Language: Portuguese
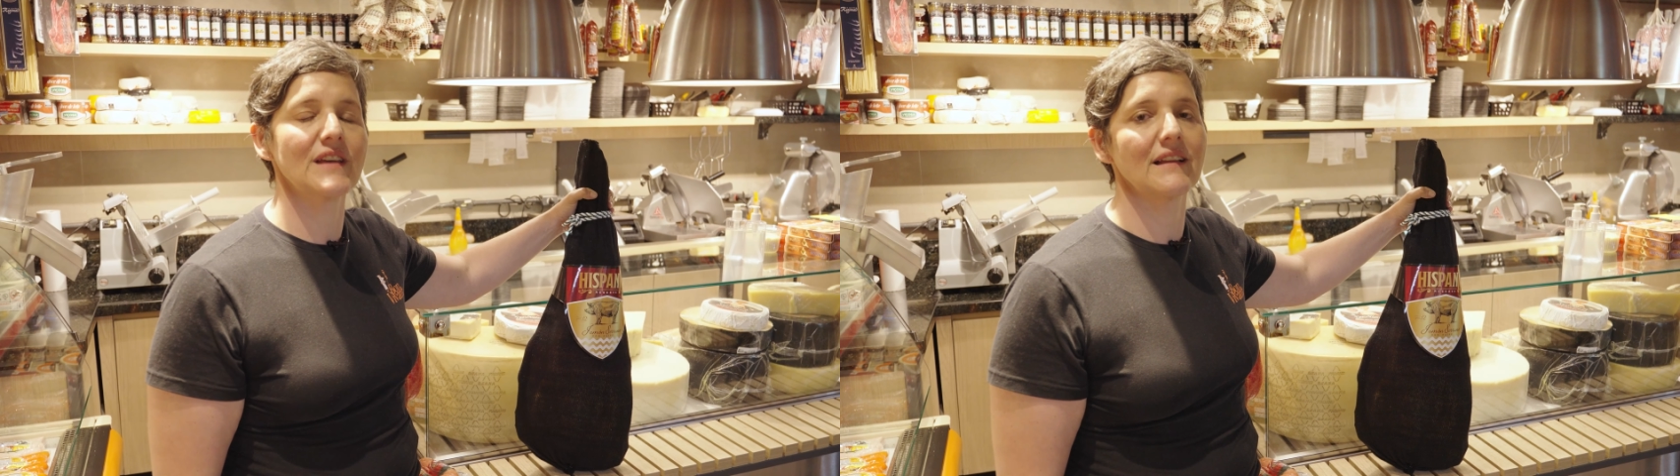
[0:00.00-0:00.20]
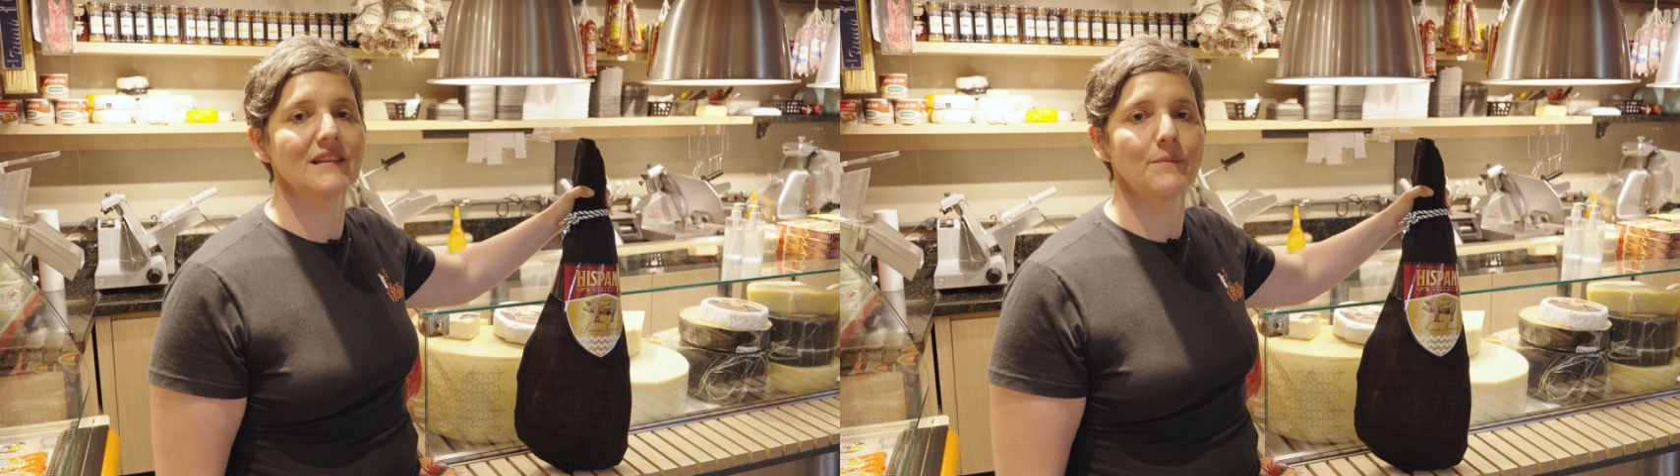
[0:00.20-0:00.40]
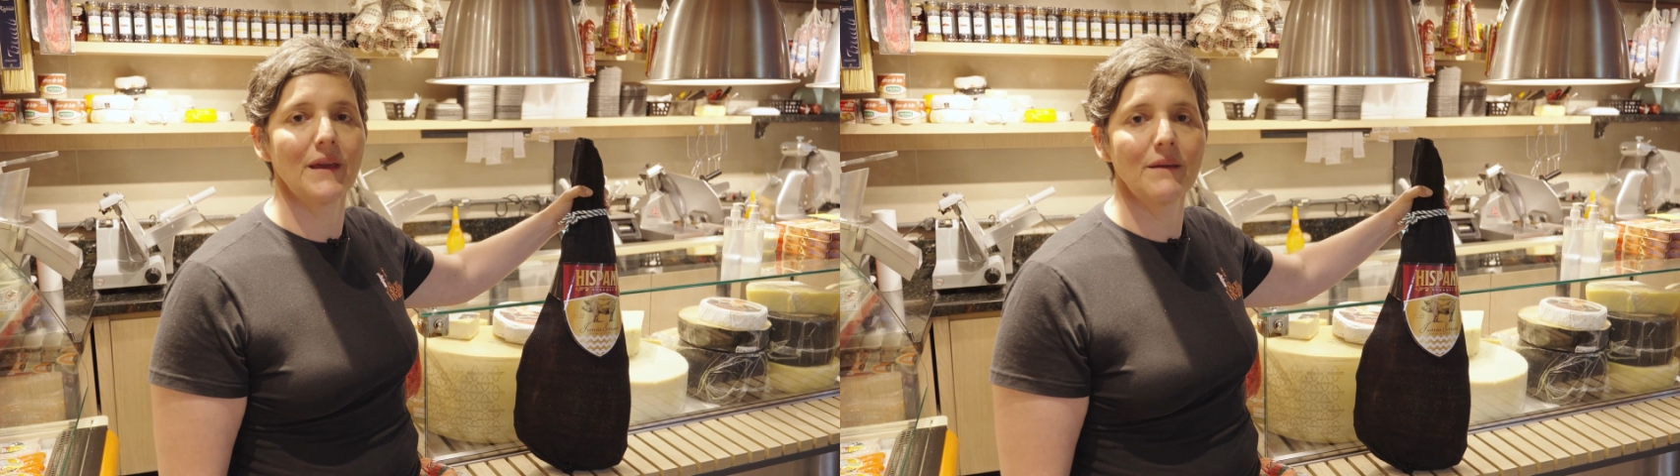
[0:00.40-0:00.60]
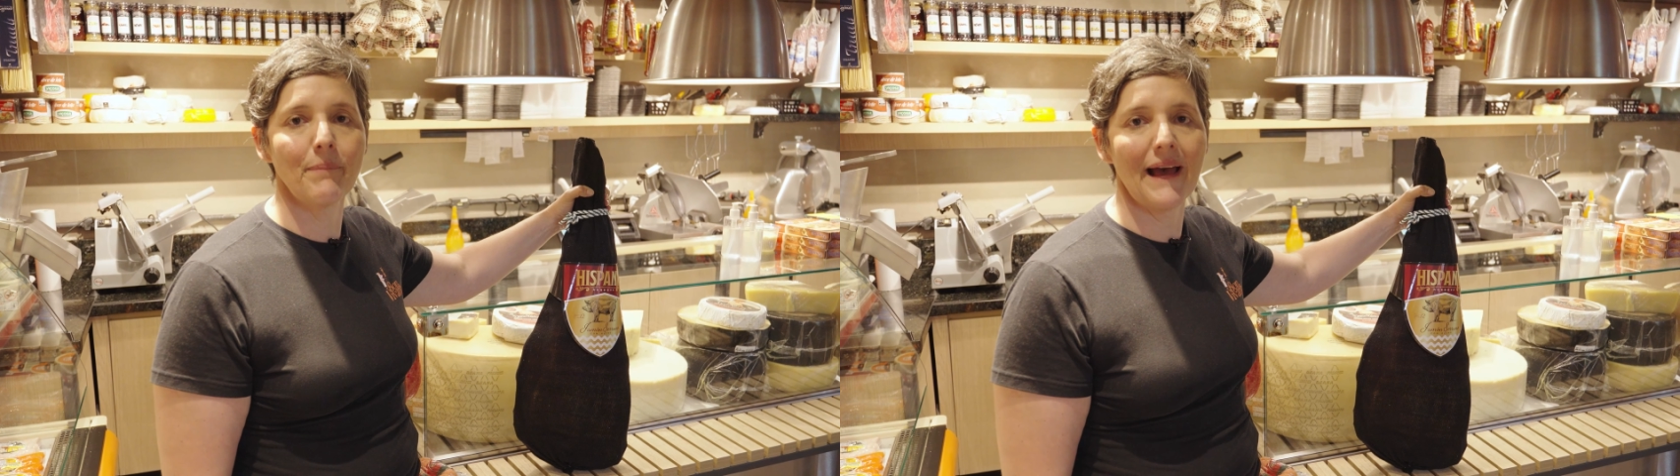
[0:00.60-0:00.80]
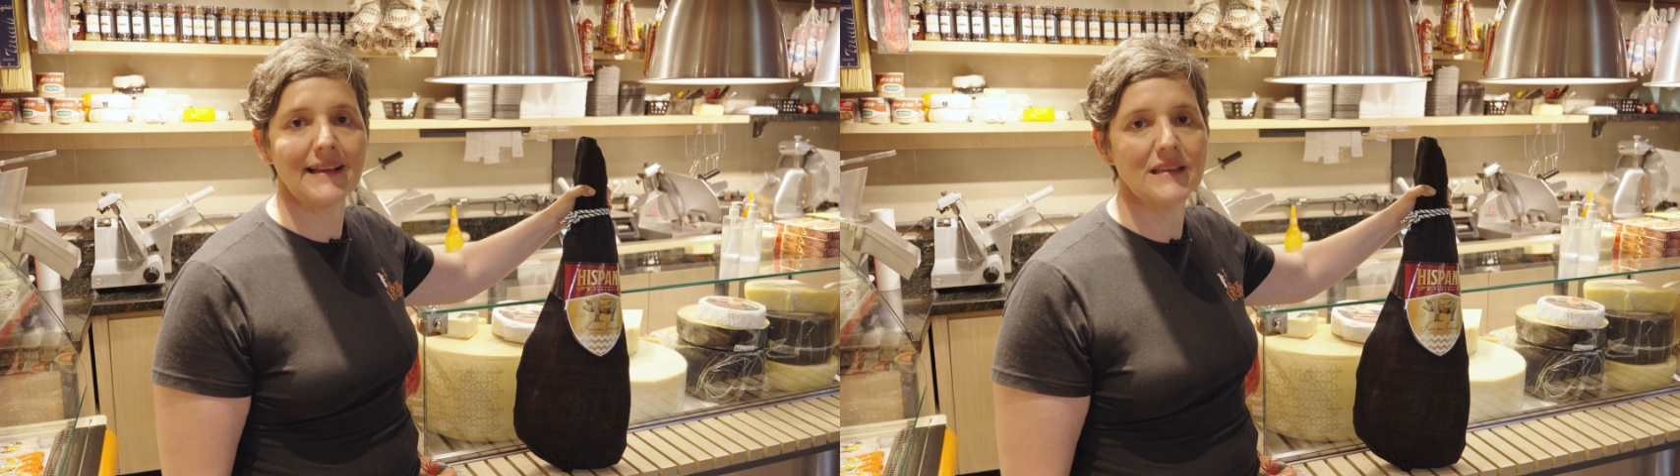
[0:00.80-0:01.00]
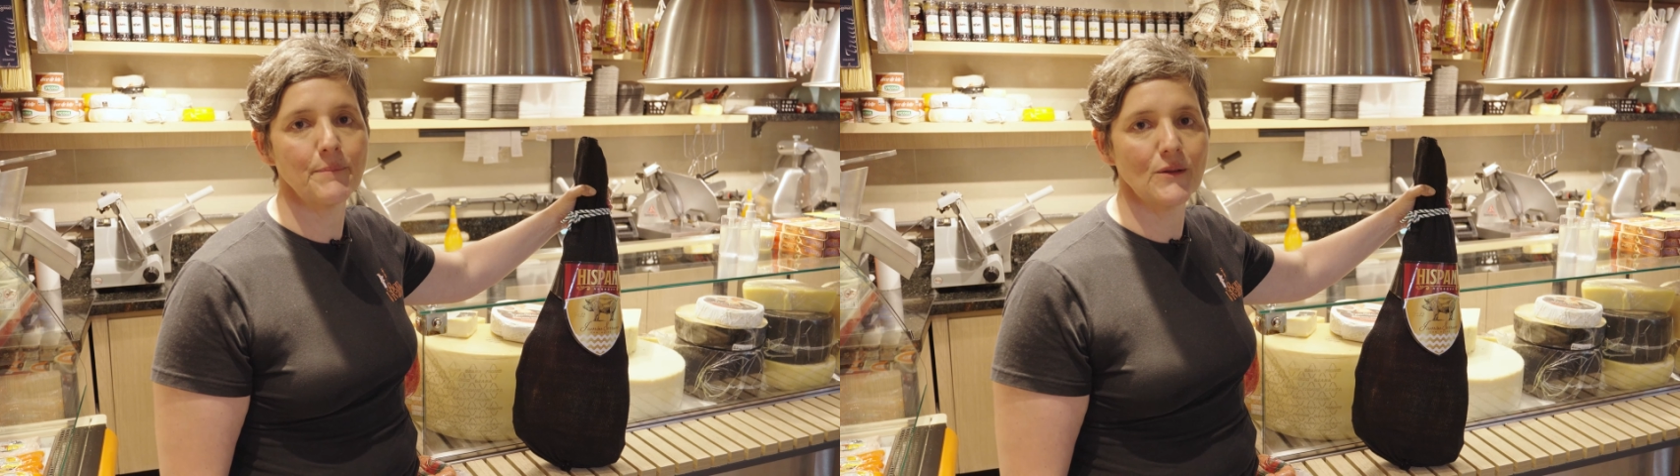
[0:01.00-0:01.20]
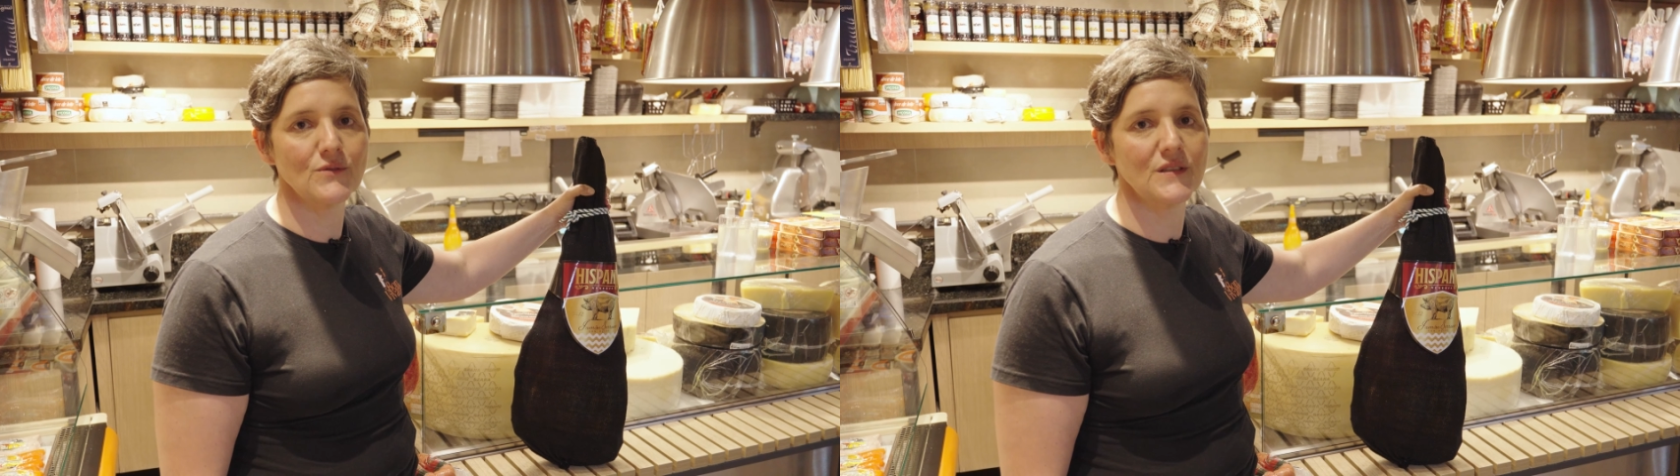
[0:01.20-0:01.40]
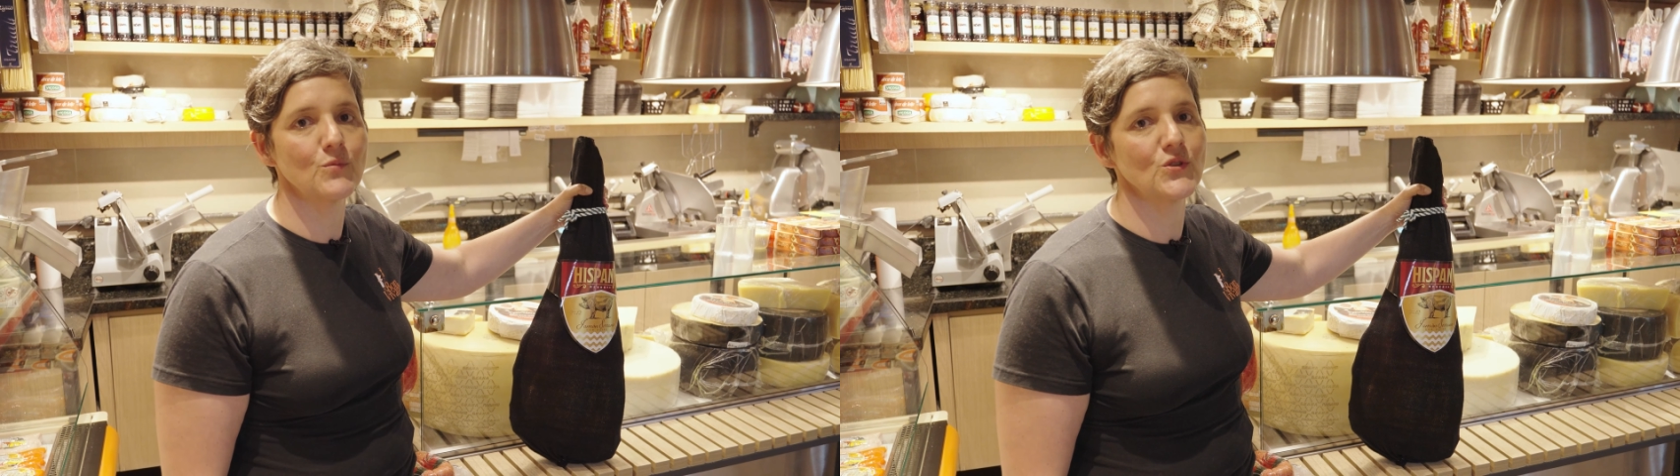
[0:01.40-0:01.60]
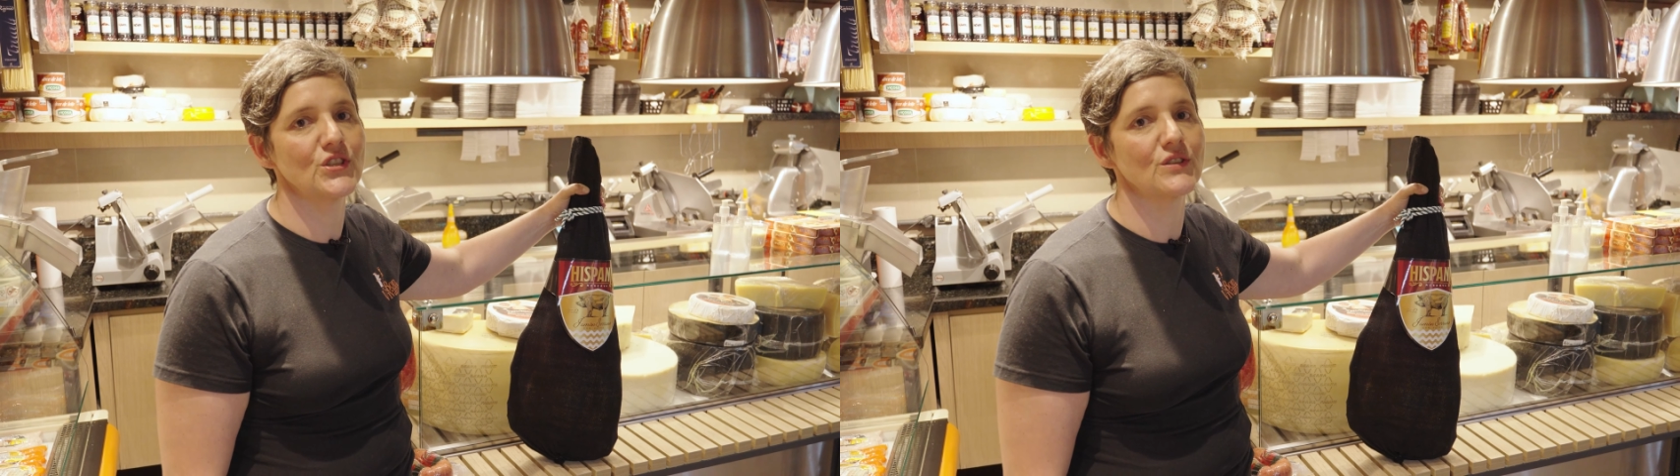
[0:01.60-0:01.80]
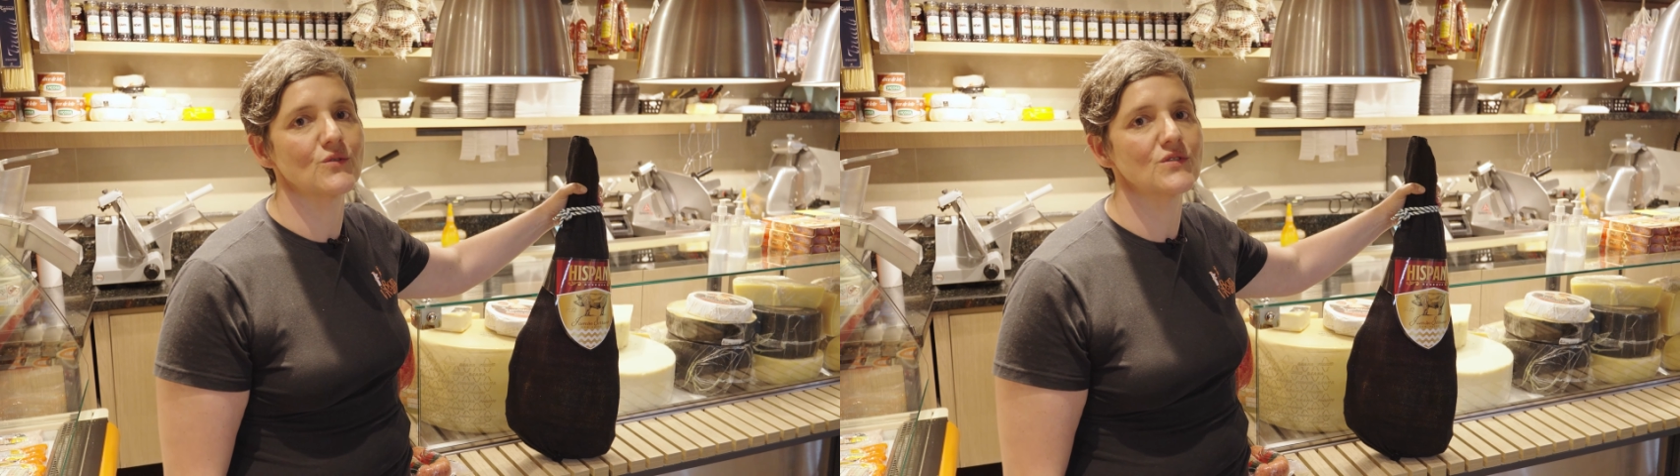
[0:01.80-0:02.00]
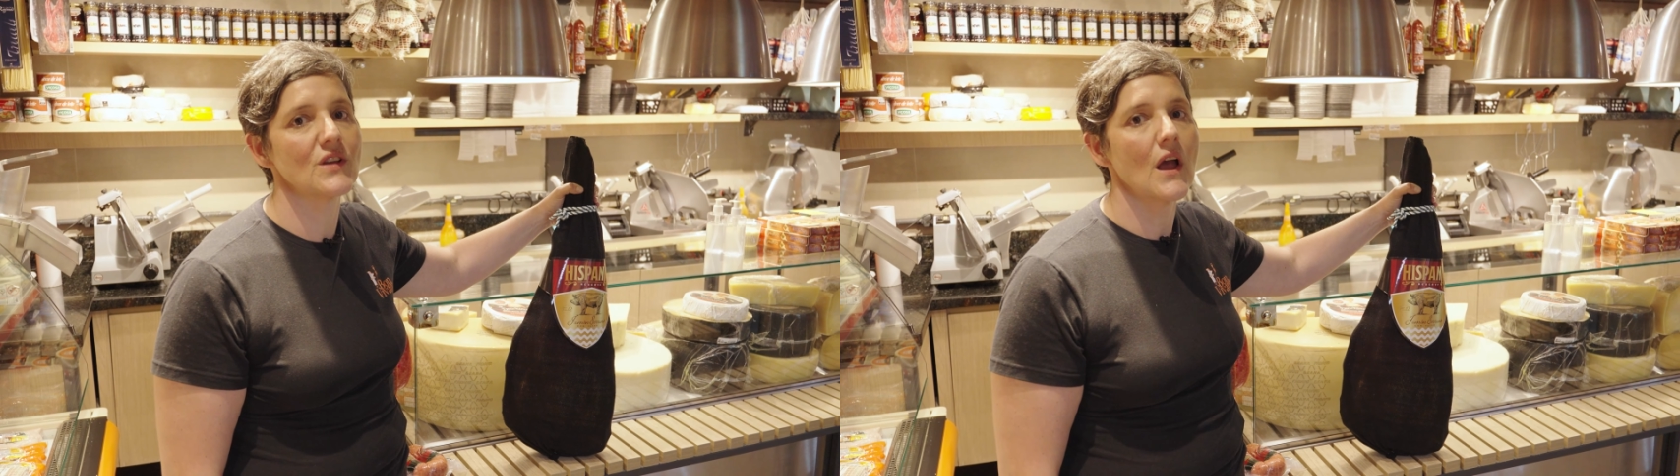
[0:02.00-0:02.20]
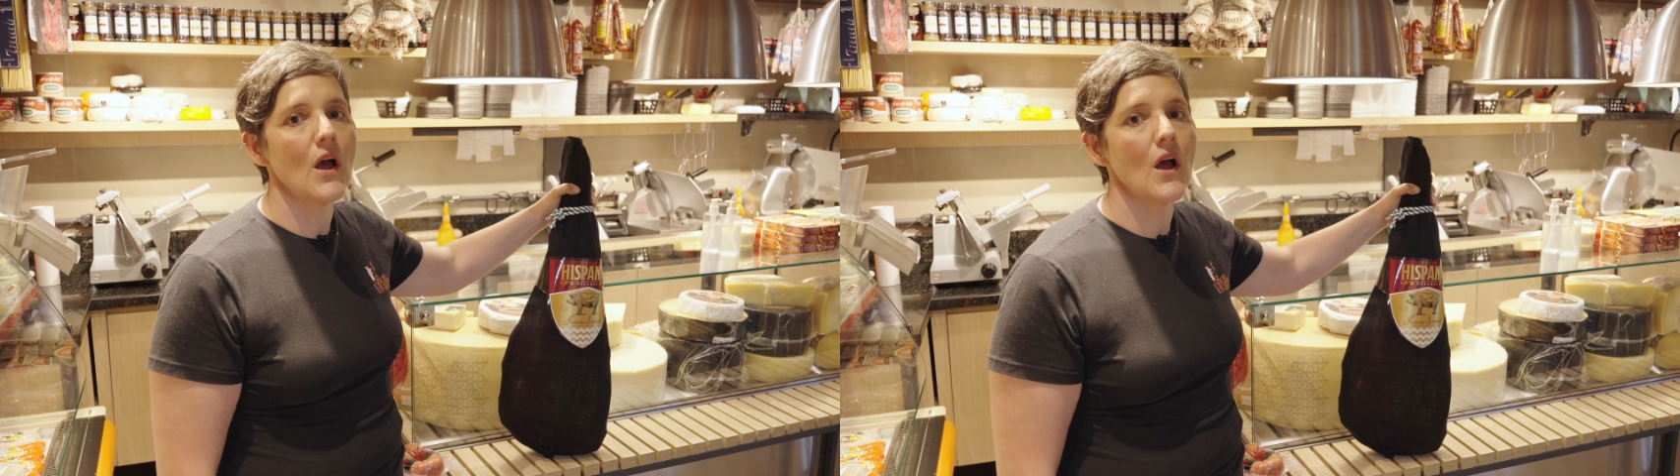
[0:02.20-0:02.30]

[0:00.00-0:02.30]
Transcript: ela também passa pelos embutidos.